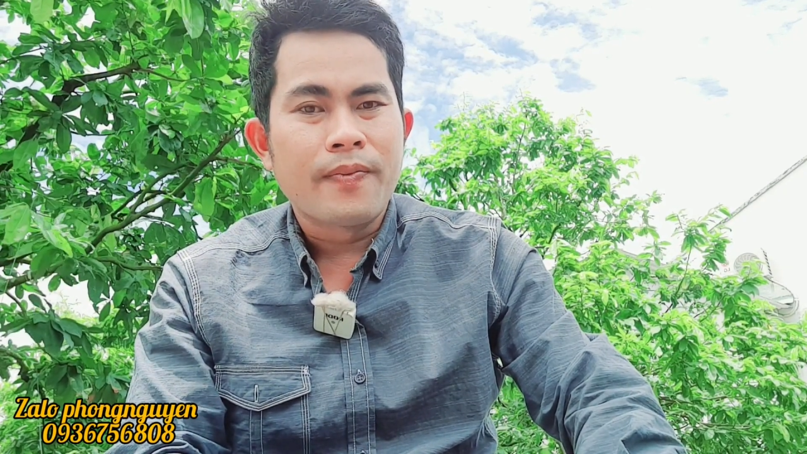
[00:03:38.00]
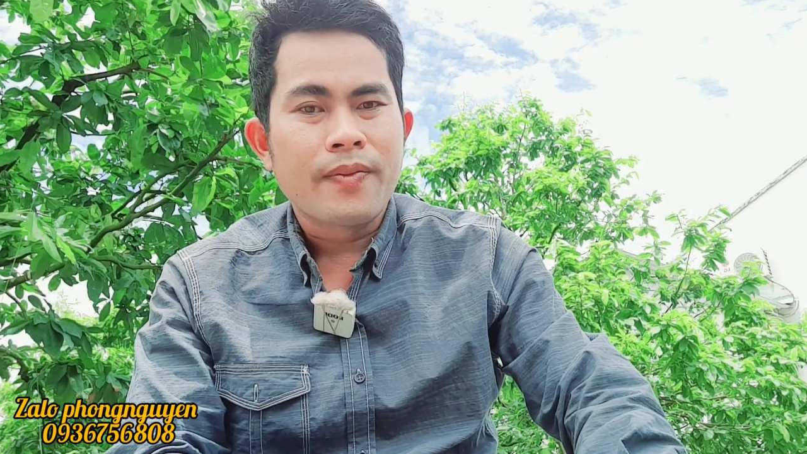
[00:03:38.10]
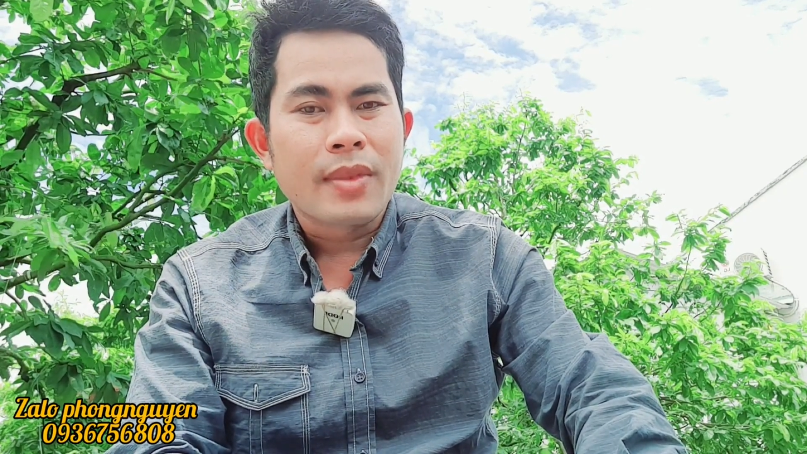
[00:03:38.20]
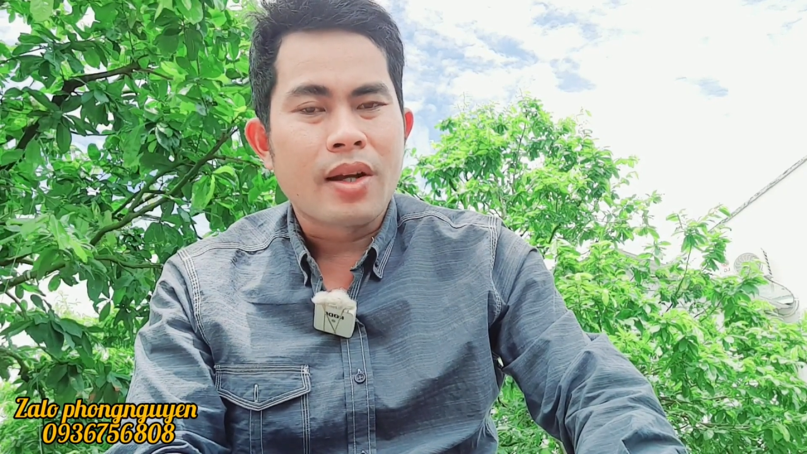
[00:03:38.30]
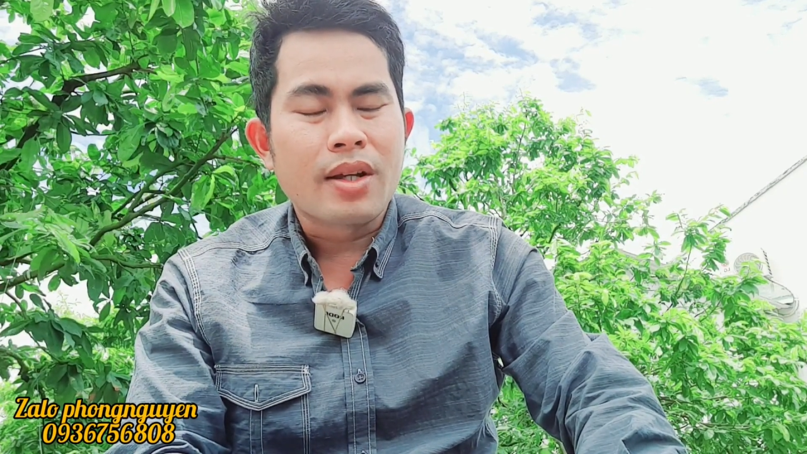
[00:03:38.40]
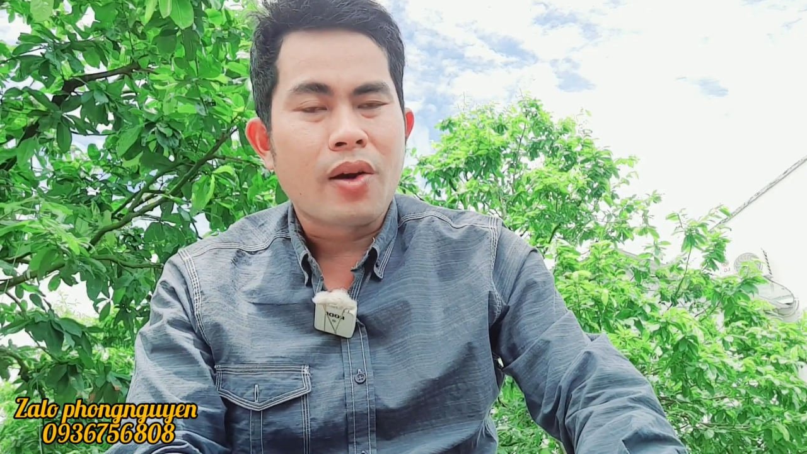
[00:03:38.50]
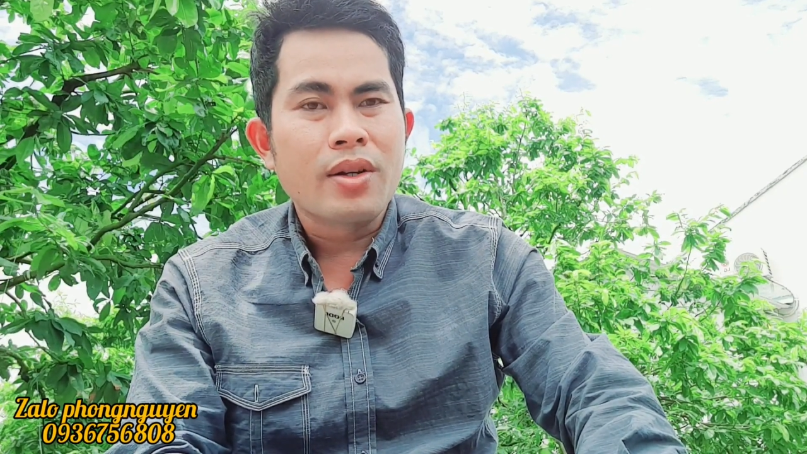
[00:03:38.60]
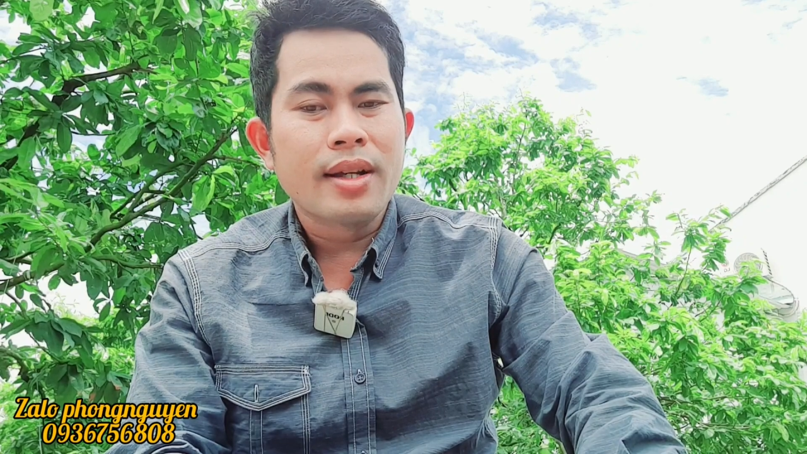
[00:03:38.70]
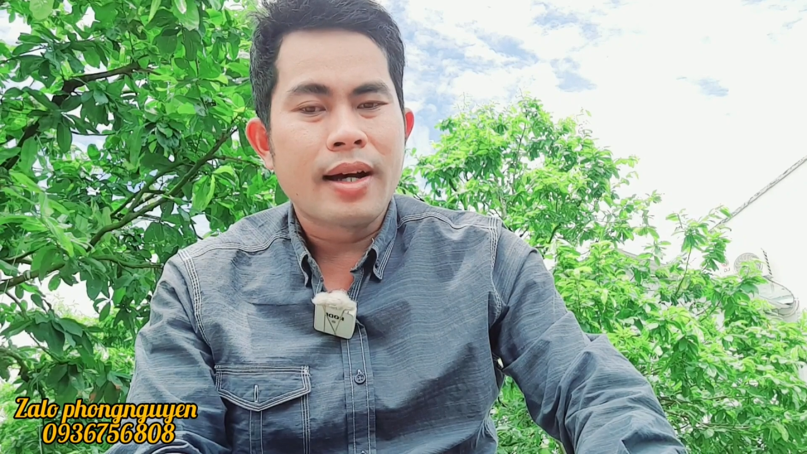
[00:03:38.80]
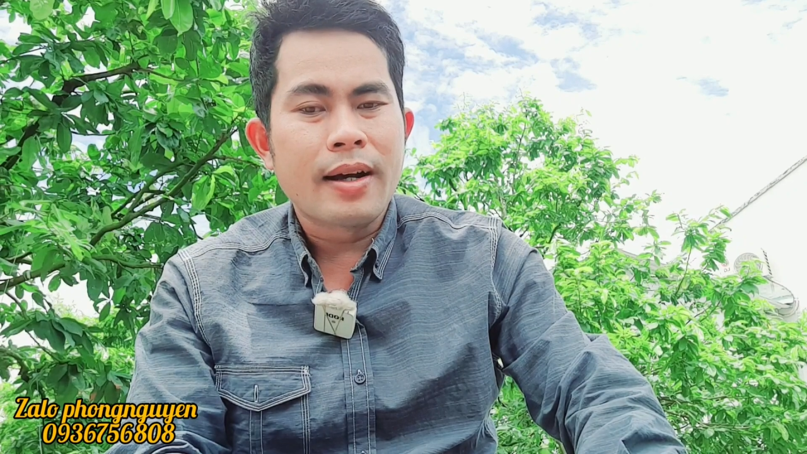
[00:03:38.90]
rồi
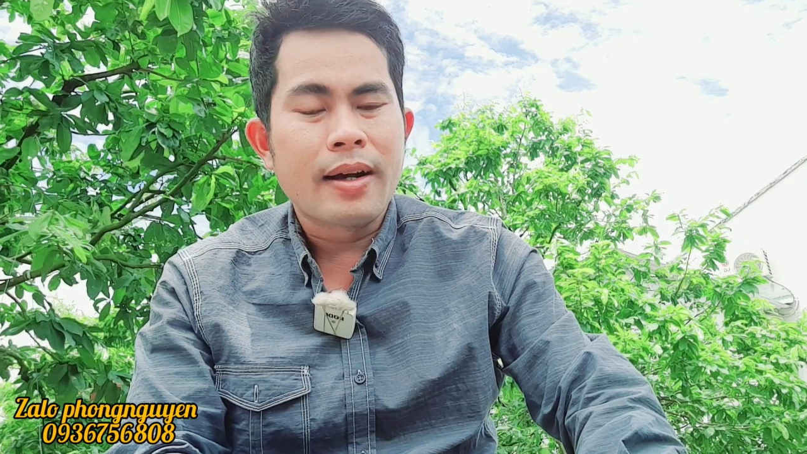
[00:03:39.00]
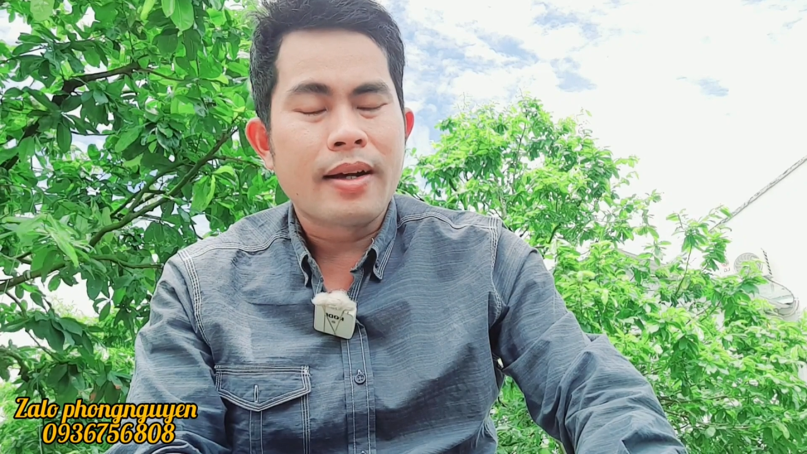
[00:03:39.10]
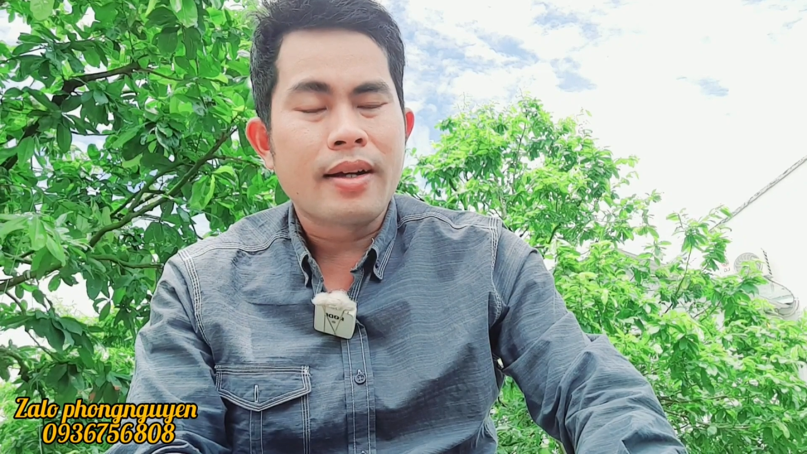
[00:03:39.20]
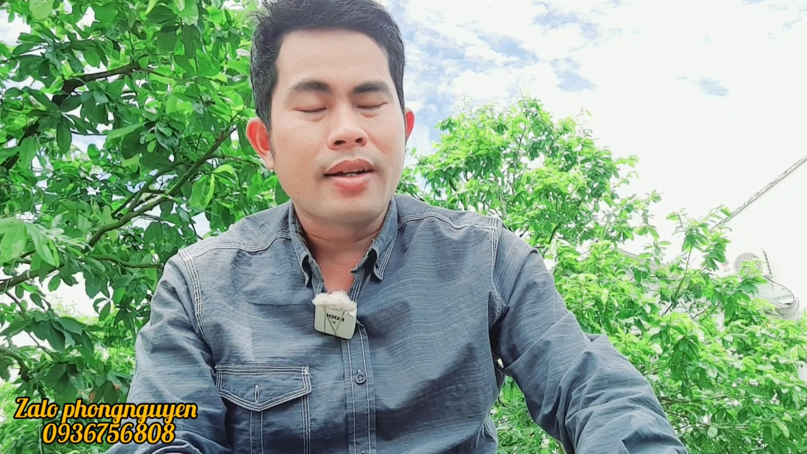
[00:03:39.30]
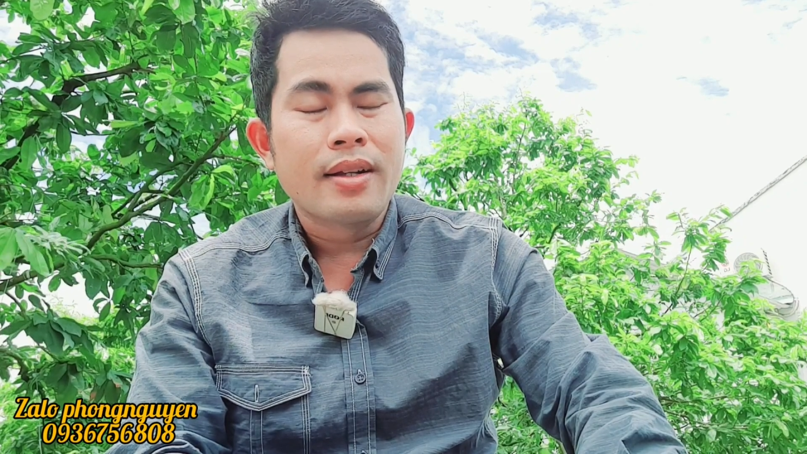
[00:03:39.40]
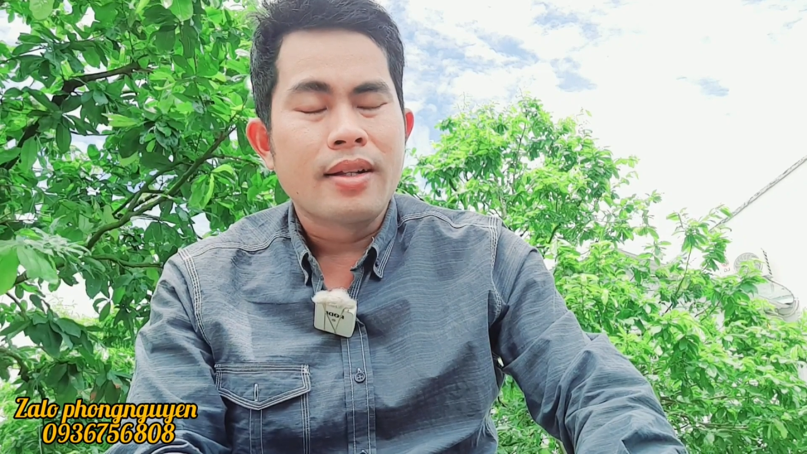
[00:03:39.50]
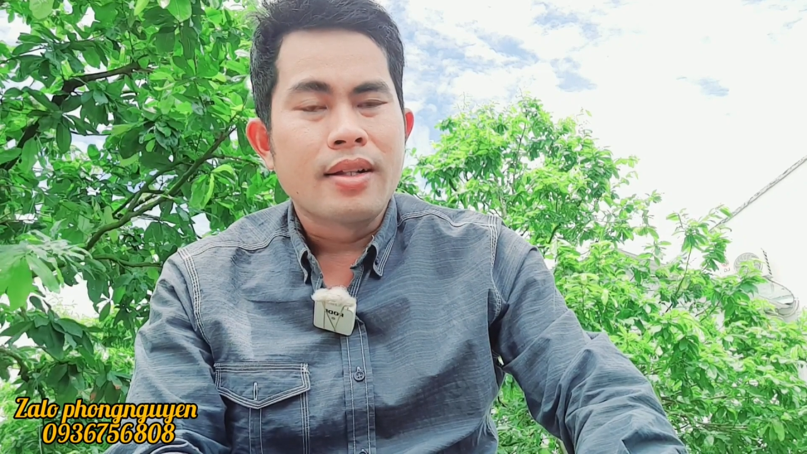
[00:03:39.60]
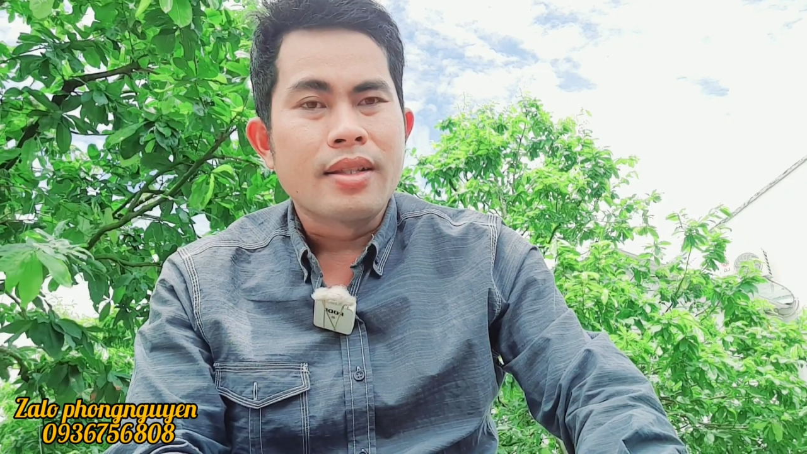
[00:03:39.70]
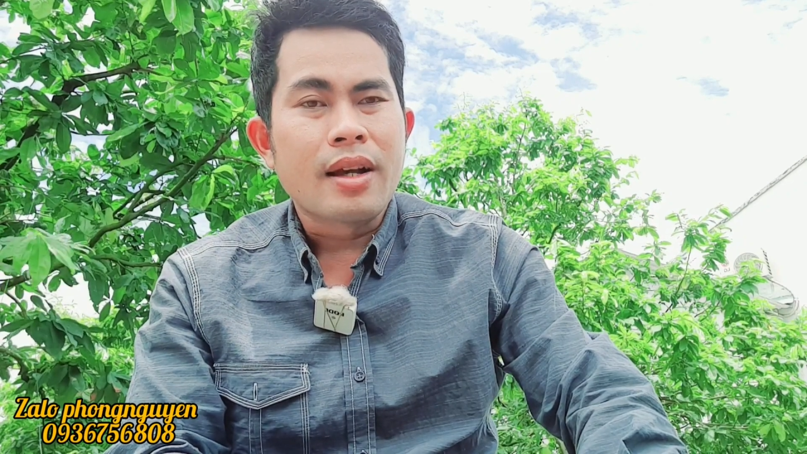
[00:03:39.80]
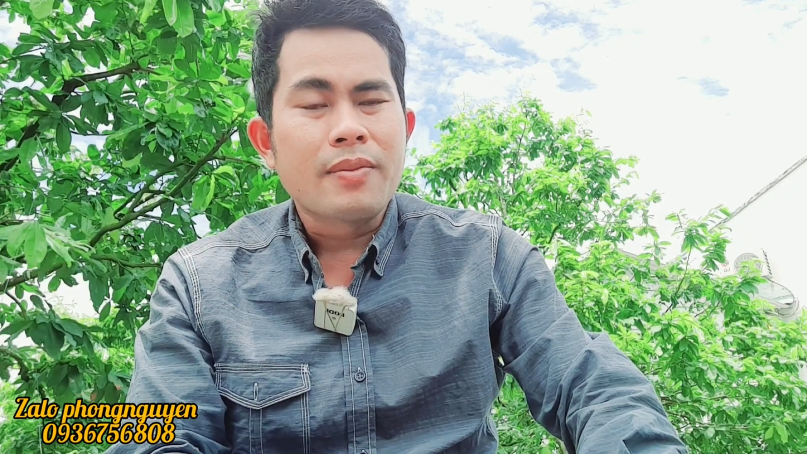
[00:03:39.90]
nói uh,
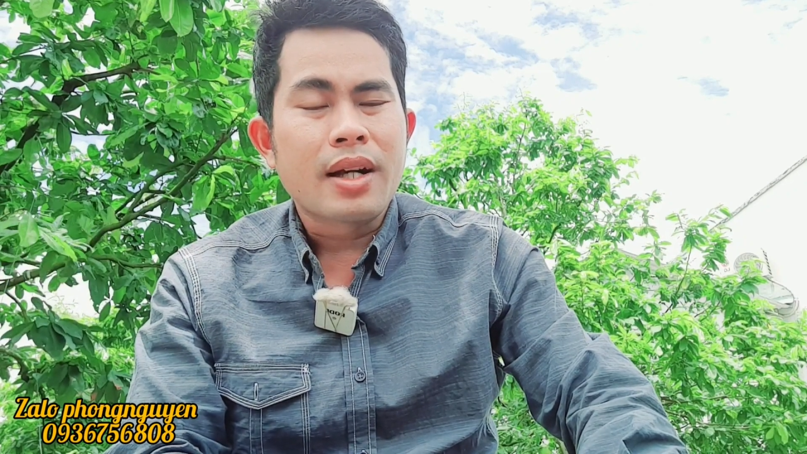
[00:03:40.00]
giống